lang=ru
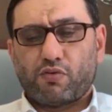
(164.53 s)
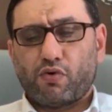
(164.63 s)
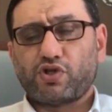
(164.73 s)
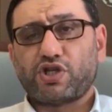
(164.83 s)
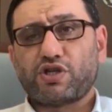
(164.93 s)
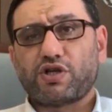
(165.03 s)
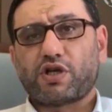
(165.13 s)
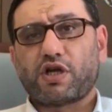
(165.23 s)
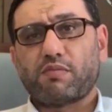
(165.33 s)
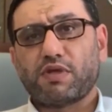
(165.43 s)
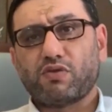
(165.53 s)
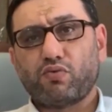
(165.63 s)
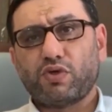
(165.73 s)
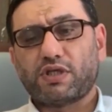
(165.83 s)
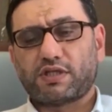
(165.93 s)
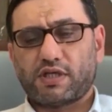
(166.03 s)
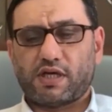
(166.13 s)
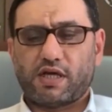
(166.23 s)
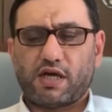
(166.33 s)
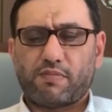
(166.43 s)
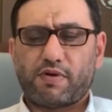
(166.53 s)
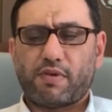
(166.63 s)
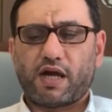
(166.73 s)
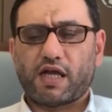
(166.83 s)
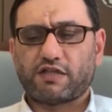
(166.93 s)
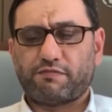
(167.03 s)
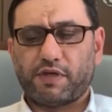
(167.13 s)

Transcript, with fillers: Очень рекомендуется помогать в